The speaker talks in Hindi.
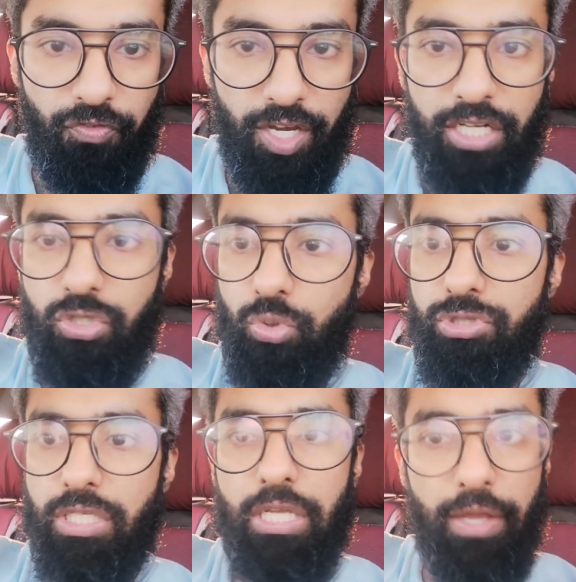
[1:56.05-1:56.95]
फील्ड
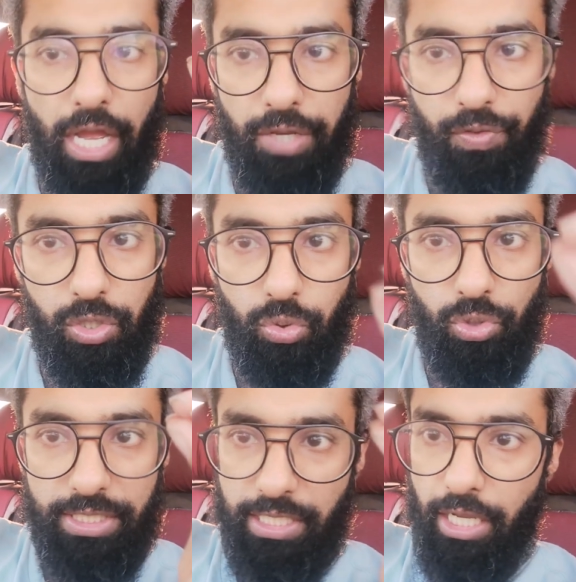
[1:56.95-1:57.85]
चूज़ की कि आई विल
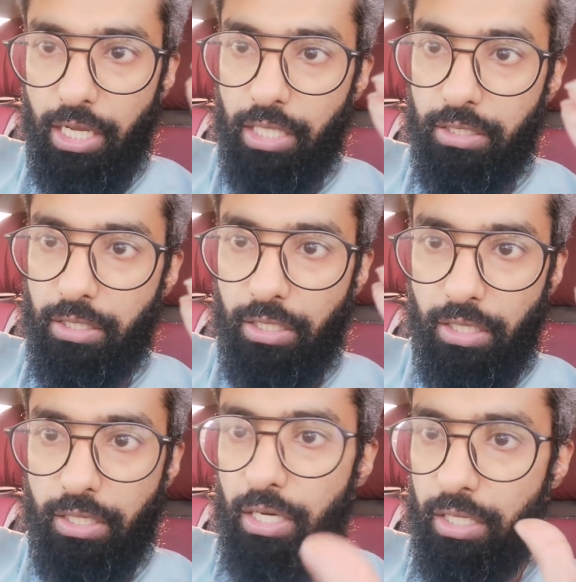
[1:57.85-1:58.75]
डू असलाहत
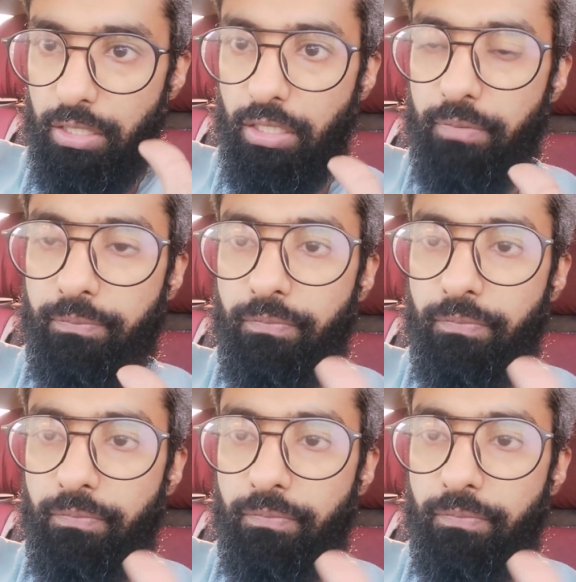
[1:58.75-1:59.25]
इन डर एरिया